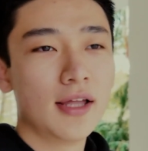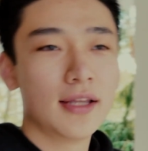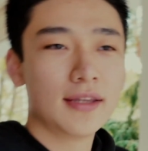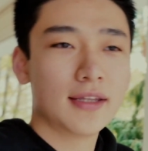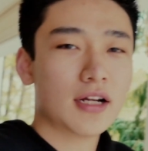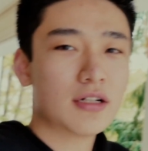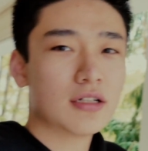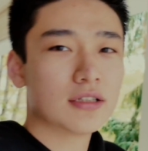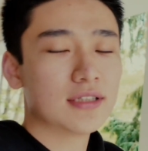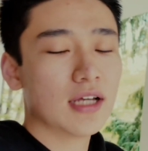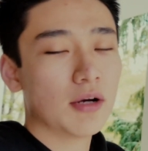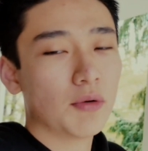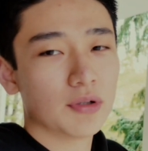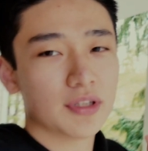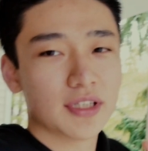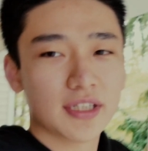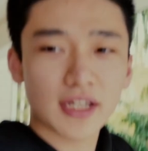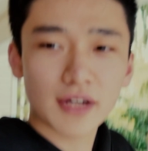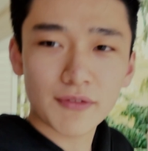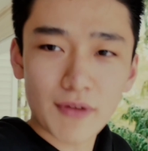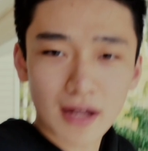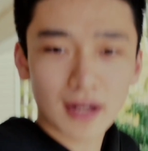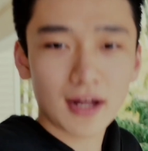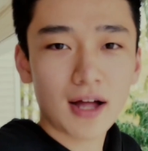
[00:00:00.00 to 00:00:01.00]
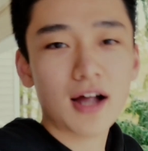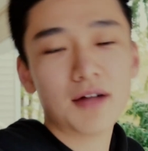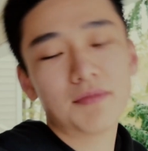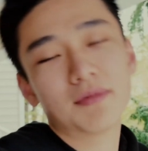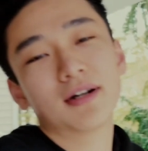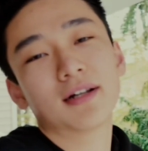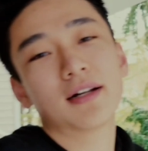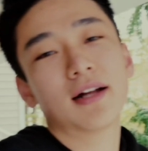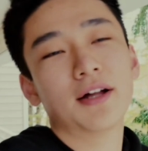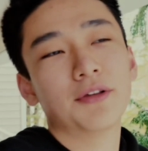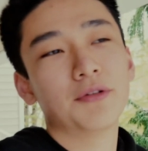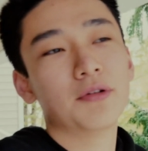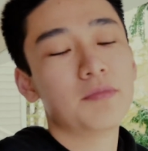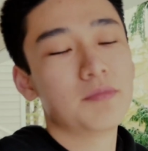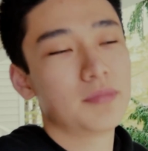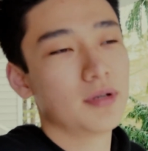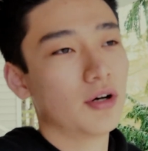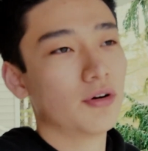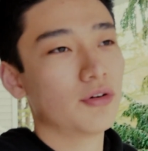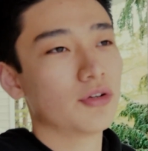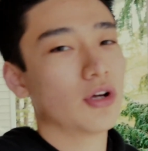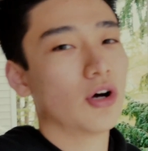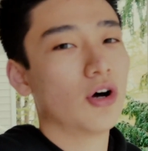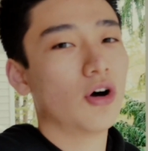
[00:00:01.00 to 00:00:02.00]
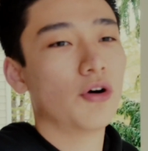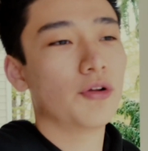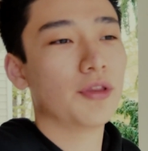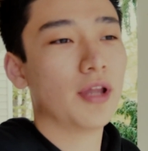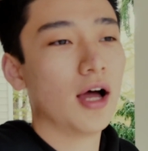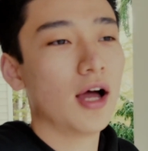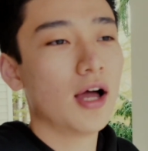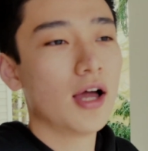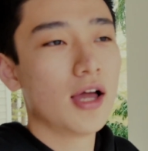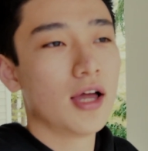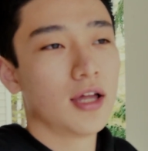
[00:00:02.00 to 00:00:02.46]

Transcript: 但是在我贴完哈曼卡顿标以后呢，